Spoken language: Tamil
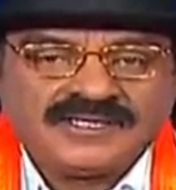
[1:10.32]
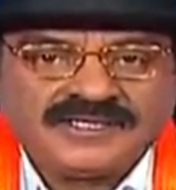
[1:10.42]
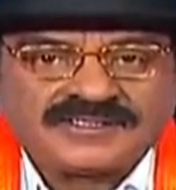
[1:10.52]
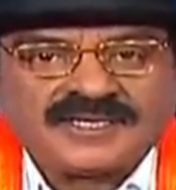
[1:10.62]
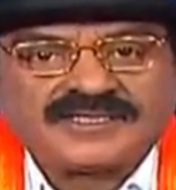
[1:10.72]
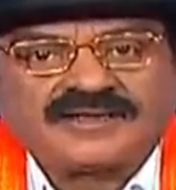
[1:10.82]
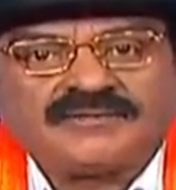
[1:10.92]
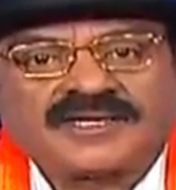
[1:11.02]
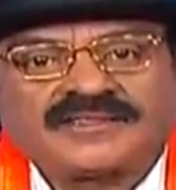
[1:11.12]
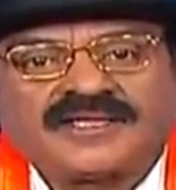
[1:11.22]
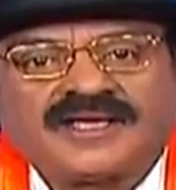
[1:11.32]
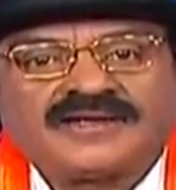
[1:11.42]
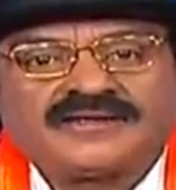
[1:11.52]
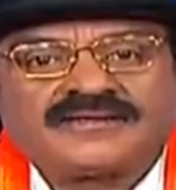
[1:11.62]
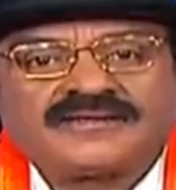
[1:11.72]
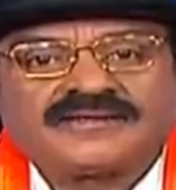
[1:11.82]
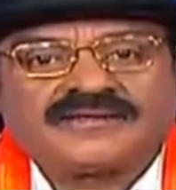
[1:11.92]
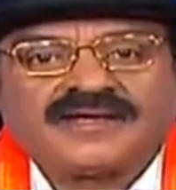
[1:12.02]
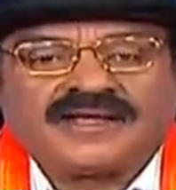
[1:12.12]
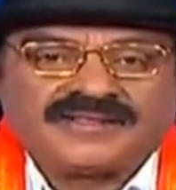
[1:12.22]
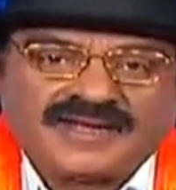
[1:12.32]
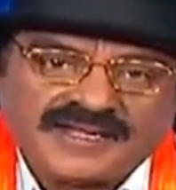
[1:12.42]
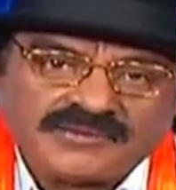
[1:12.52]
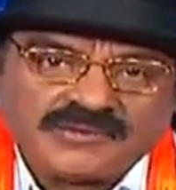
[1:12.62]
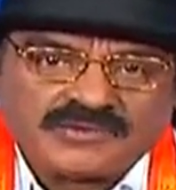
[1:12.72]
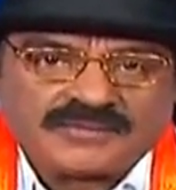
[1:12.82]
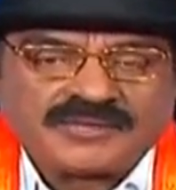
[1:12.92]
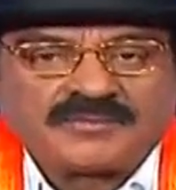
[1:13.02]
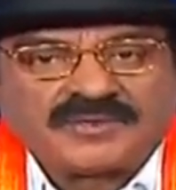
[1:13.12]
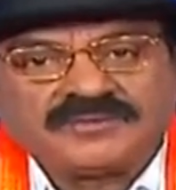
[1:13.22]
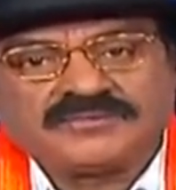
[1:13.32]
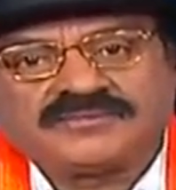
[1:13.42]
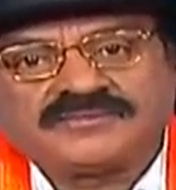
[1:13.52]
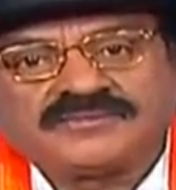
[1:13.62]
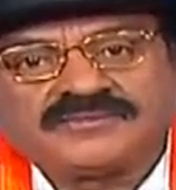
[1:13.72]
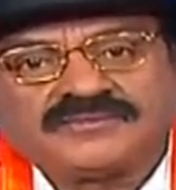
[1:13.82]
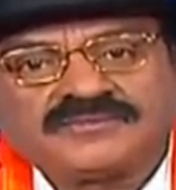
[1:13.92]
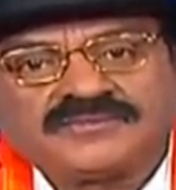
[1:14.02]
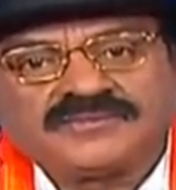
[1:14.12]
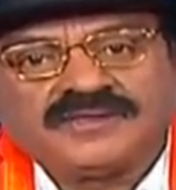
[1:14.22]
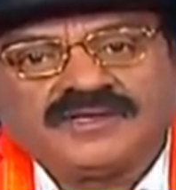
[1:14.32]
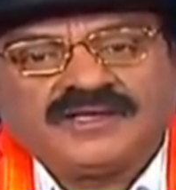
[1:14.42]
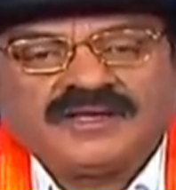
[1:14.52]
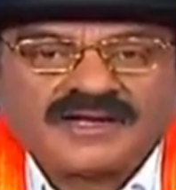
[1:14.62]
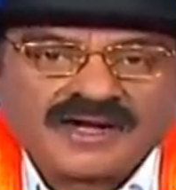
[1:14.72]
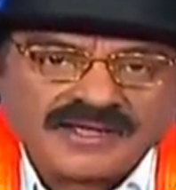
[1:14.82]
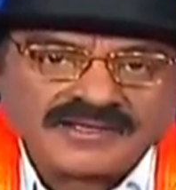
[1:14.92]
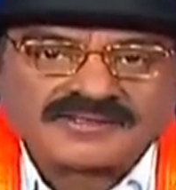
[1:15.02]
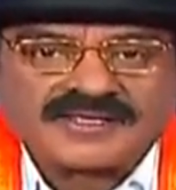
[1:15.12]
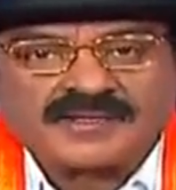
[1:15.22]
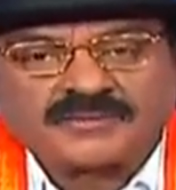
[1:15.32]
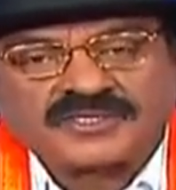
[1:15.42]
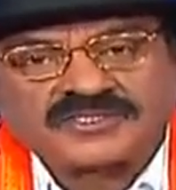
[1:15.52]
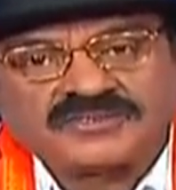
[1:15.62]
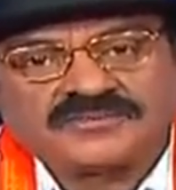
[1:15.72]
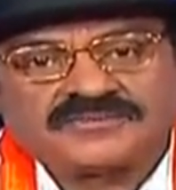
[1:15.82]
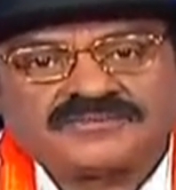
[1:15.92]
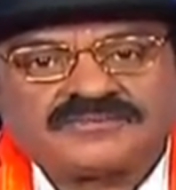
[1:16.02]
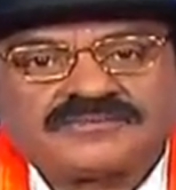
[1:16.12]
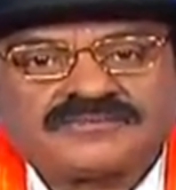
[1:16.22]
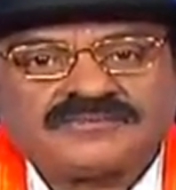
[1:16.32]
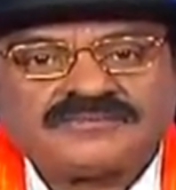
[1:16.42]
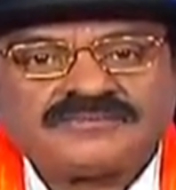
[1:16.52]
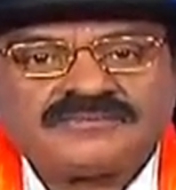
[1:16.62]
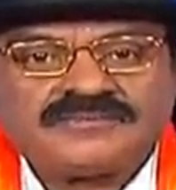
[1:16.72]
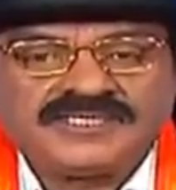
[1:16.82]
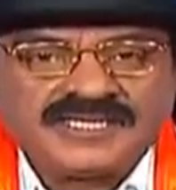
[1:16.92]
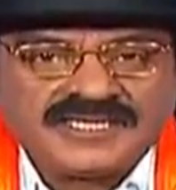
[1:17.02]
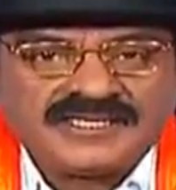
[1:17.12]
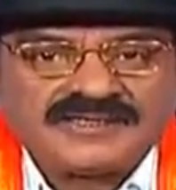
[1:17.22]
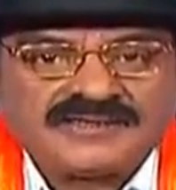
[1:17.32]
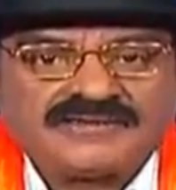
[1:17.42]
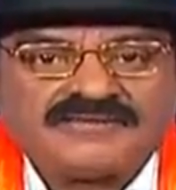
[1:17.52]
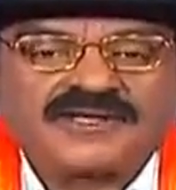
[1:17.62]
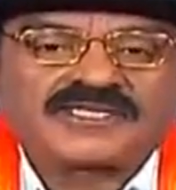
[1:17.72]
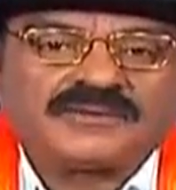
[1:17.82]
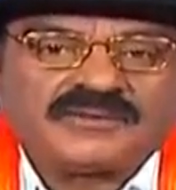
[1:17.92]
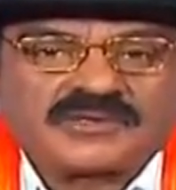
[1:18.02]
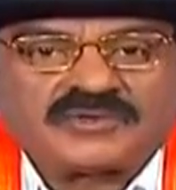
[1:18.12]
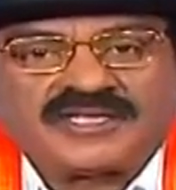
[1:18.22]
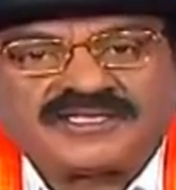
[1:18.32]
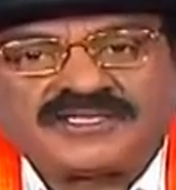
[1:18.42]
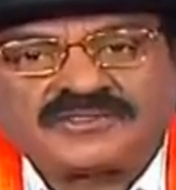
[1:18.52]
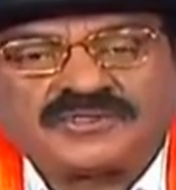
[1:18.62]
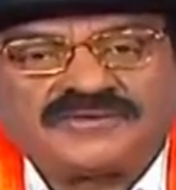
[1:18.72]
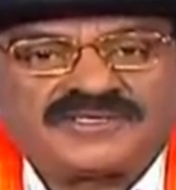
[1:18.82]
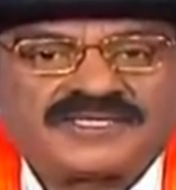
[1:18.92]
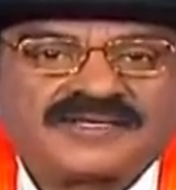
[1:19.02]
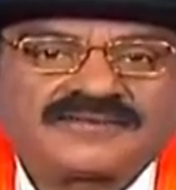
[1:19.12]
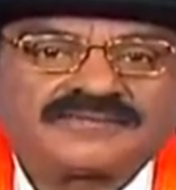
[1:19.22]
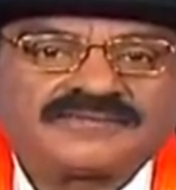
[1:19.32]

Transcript: நீ தடுக்க மறந்தால் அந்த அடி உன் உடம்பில் படும் காயத்தை ஏற்படுத்தும் நீ வருத்தப்படக்கூடாது என்று சொல்லிவிட்டார்